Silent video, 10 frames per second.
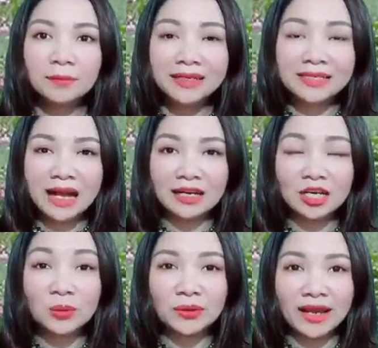Biết
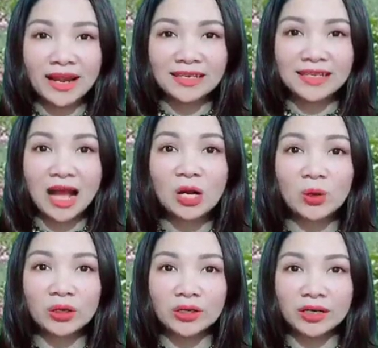rằng không thể đánh giá
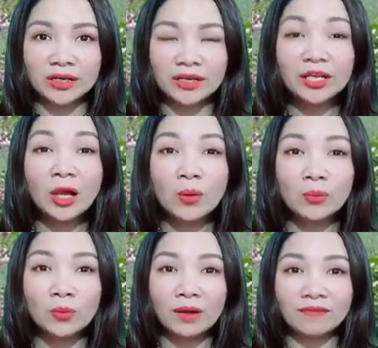con người
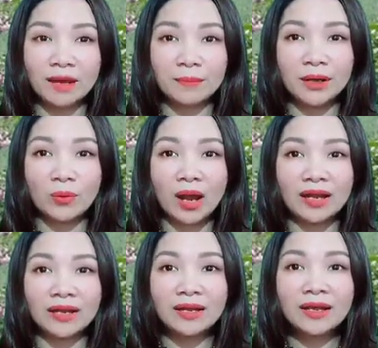thông qua vẻ bề
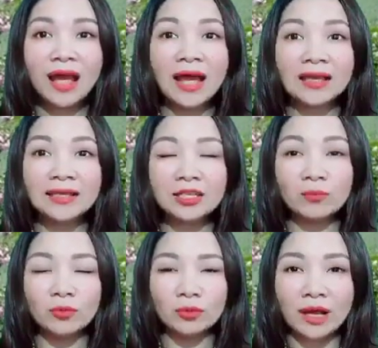ngoài hay
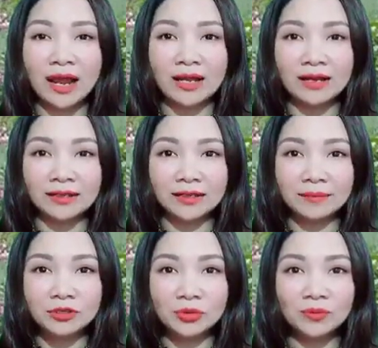trong một hai lần
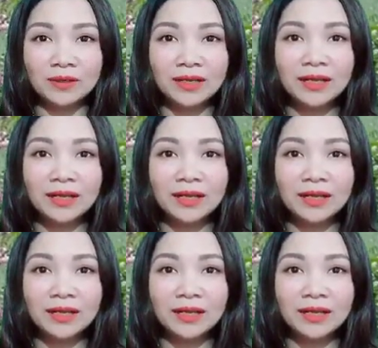tiếp xúc,